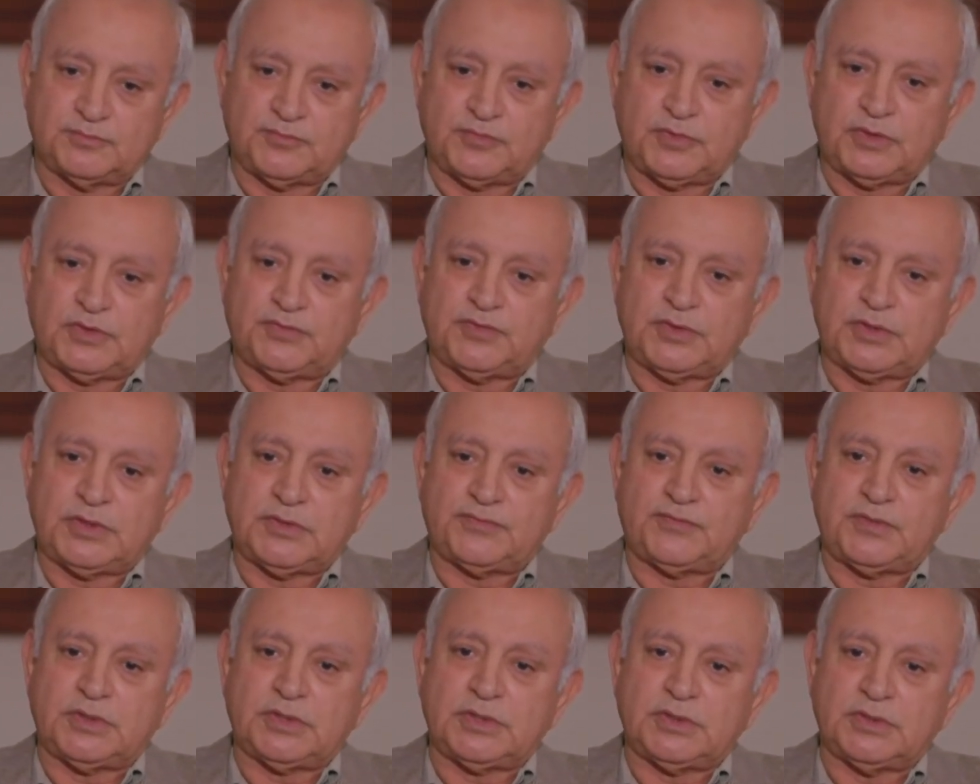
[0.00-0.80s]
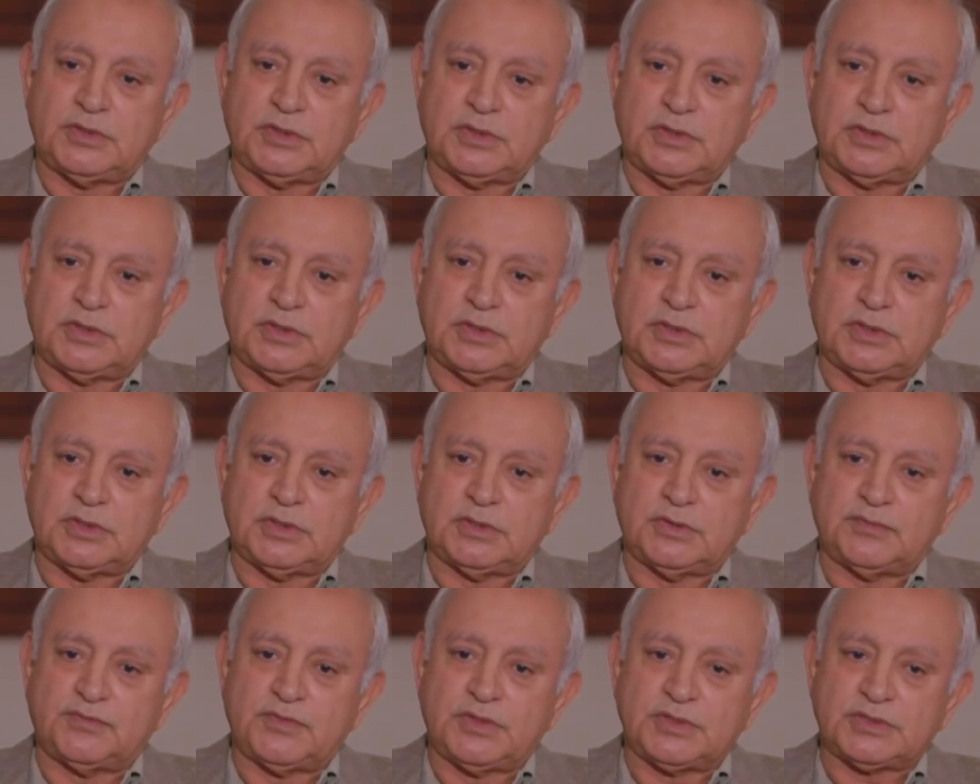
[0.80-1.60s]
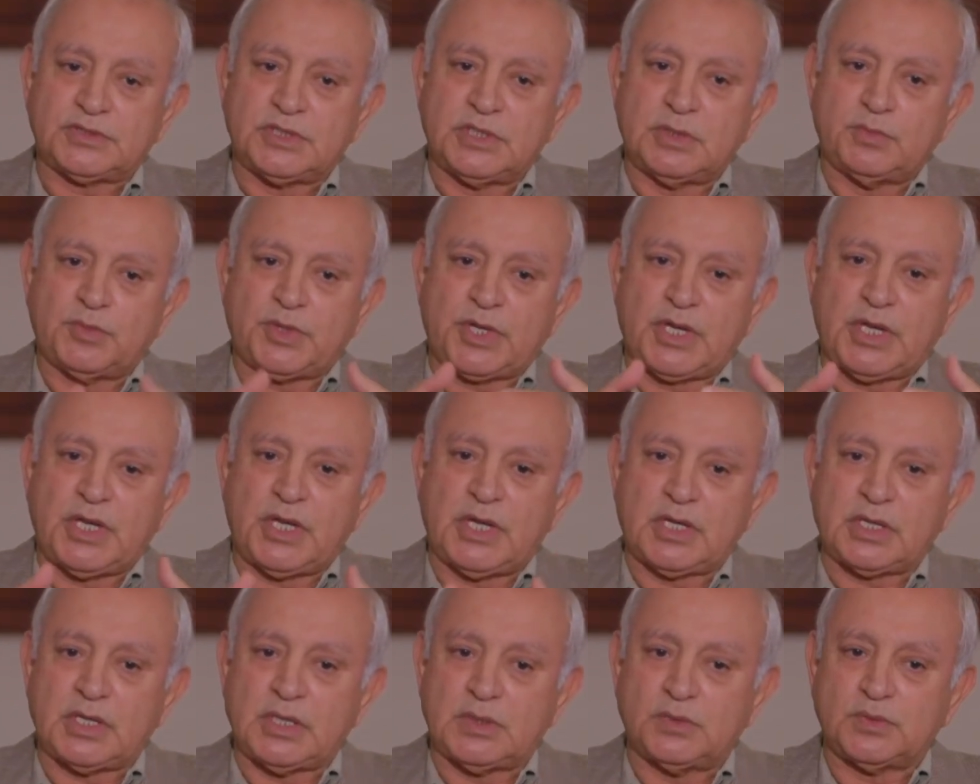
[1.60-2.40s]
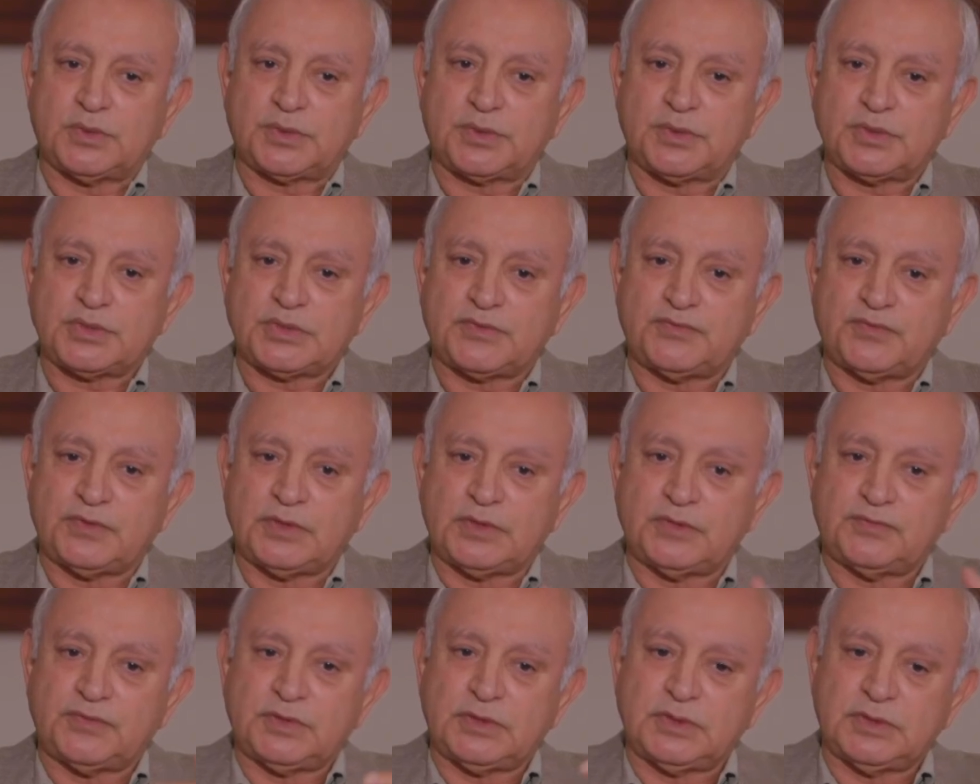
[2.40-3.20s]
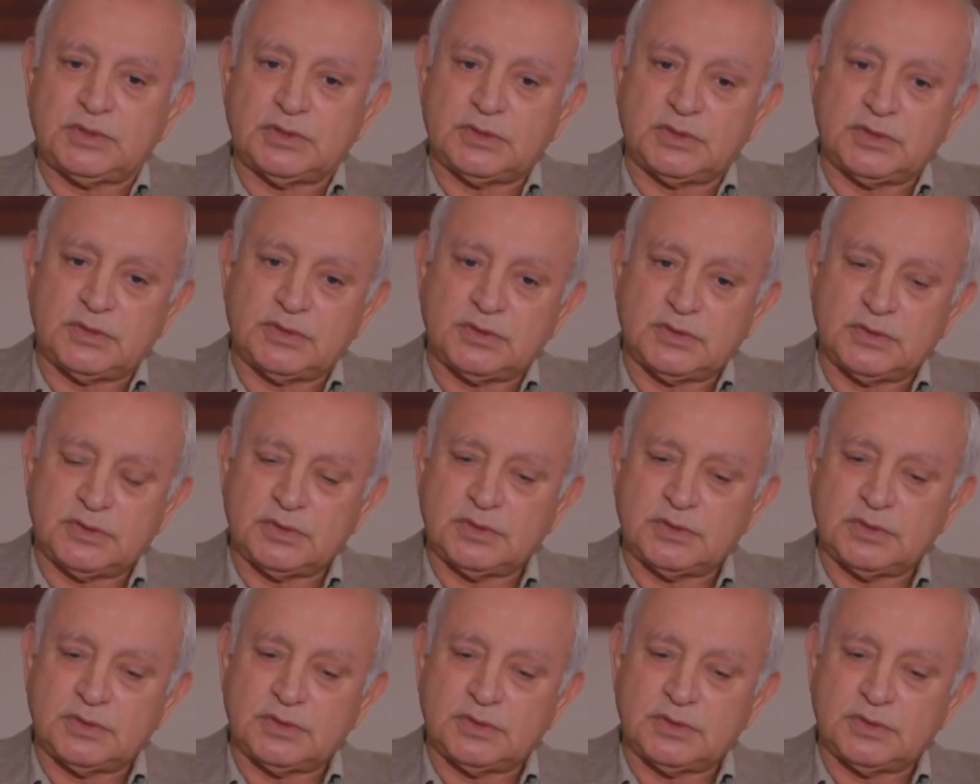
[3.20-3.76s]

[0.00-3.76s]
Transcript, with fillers: في في في آه، في سن المراهقة والرشد في في آه،